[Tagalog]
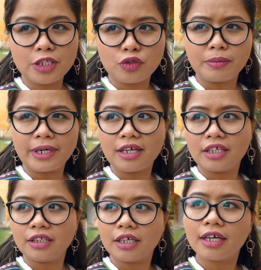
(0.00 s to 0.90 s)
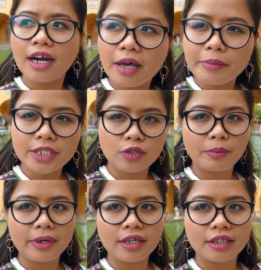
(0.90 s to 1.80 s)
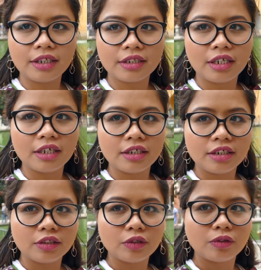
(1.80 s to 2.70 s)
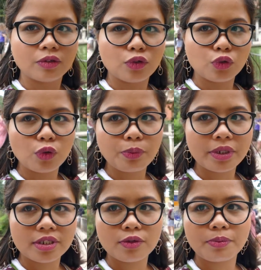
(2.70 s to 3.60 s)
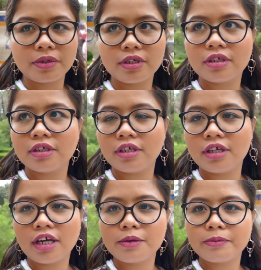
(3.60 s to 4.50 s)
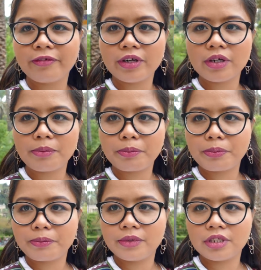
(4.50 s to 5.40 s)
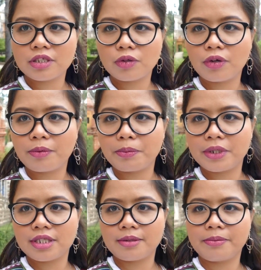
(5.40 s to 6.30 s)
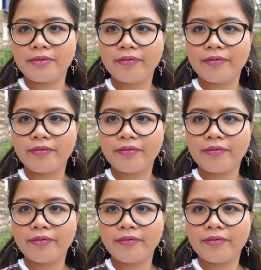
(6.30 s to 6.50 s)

Sobrang ganda. Grabe, sobrang ganda talaga dito. Super, super. I'm very imp so impressive.